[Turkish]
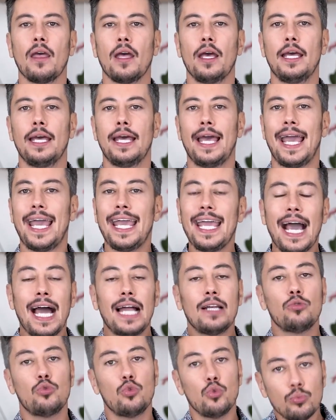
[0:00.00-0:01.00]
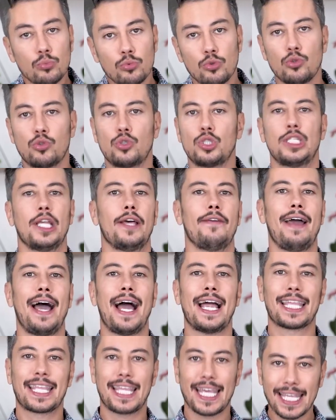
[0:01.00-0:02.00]
E, eğer dümdüzse ve
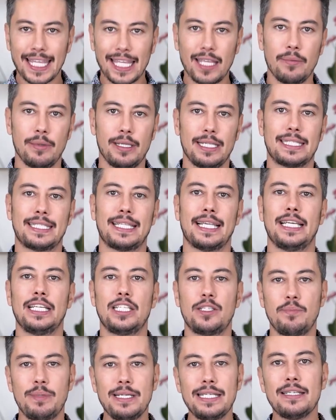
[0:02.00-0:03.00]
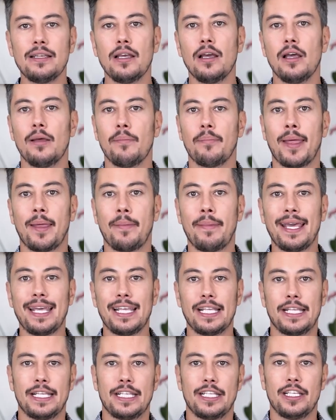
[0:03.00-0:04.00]
erkek gibi ise hiçbir meme
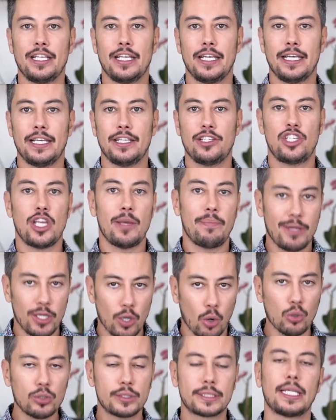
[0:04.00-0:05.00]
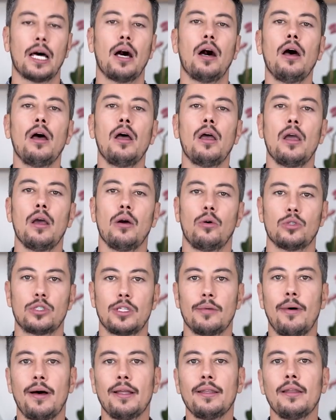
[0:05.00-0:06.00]
e, cebi yoksa o
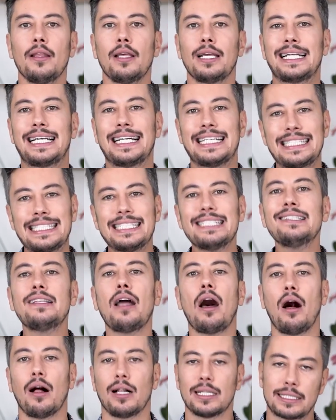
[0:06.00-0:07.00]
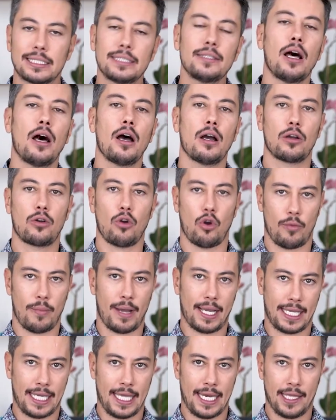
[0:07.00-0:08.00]
zaman kasın altına
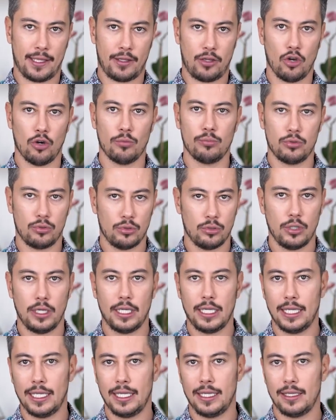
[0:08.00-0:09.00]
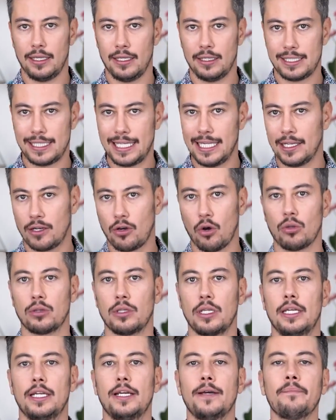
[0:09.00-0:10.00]
koymak gerekiyor bu e,
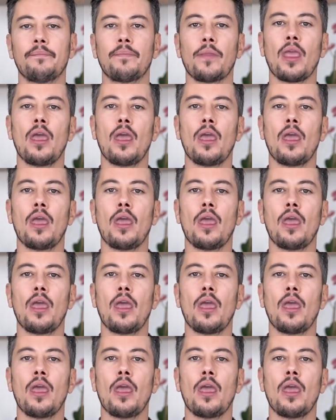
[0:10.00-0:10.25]
silikonları.